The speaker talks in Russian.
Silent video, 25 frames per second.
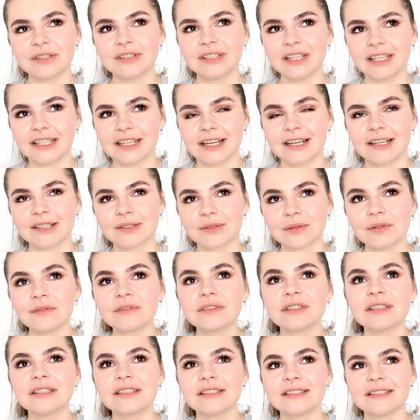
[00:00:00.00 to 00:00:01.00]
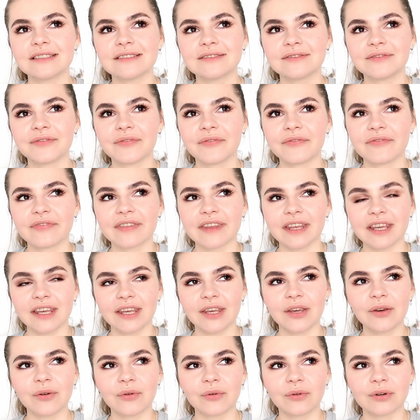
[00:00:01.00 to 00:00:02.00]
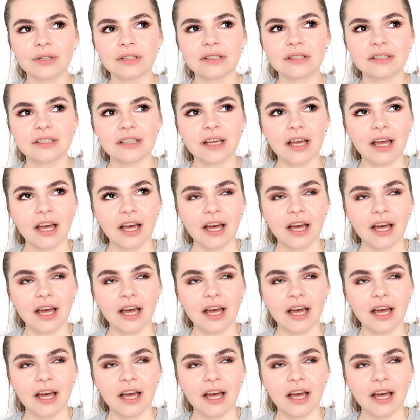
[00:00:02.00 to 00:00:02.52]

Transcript: нереализованности и от